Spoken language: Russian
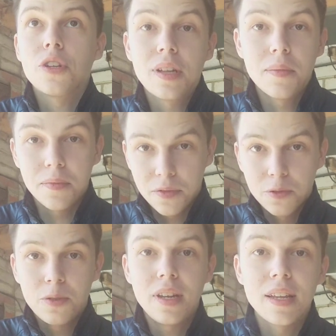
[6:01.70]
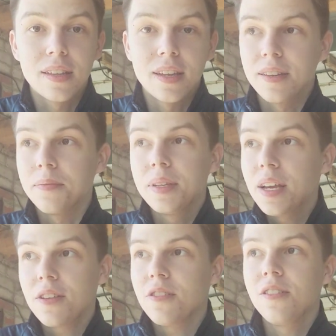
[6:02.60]
же там внутри-то. У
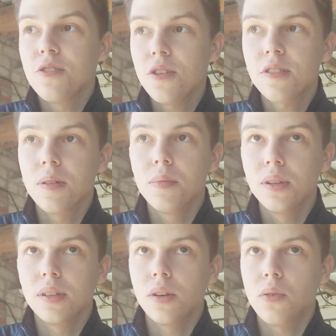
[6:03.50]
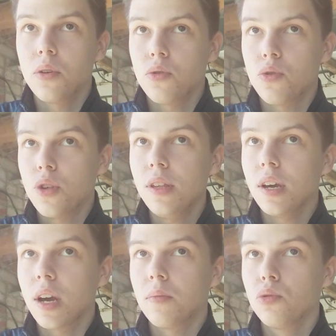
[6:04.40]
меня, если честно, было такое
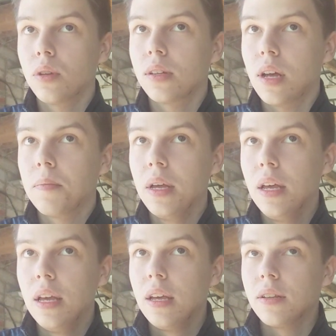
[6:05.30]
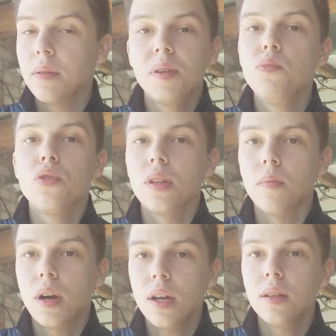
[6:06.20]
ощущение, как будто там, там не будет
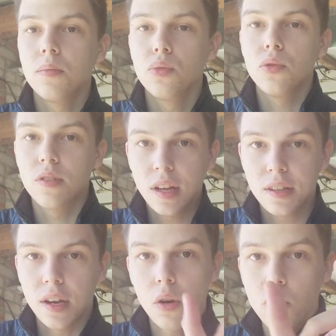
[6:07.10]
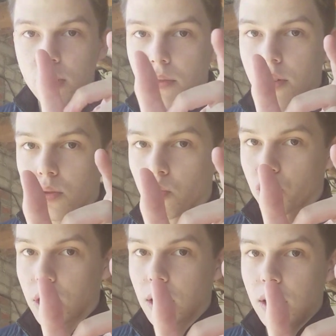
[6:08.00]
табака, там будет, знаете, кокосовая
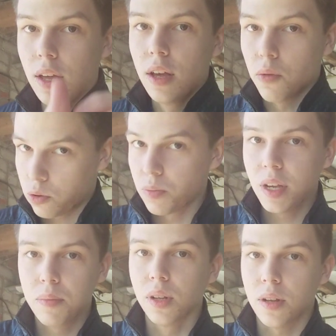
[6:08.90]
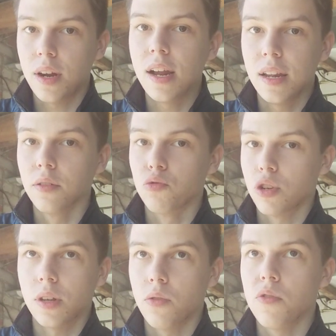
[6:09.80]
стружка. Вот у меня было реально
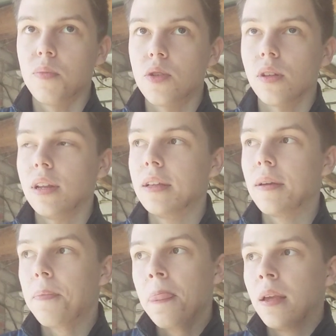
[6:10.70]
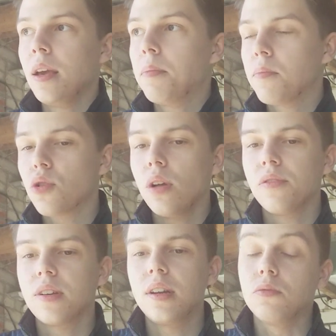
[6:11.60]
уже такое впечатление. Я побежал,
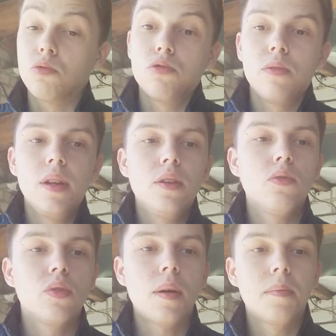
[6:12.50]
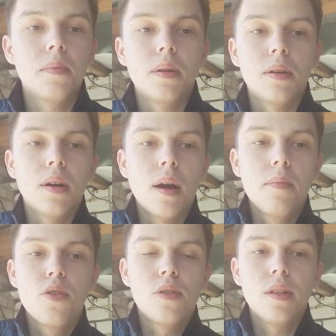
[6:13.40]
вскрыл, но, к удивлению, там э,
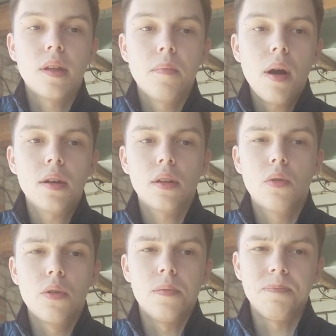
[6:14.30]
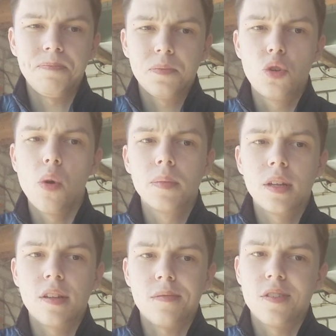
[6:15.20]
обычный табак, такой
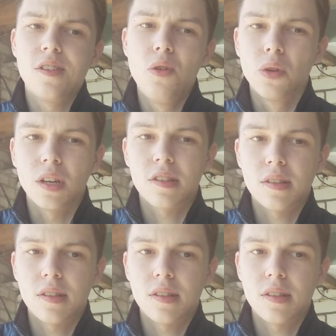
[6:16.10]
темно-зеленых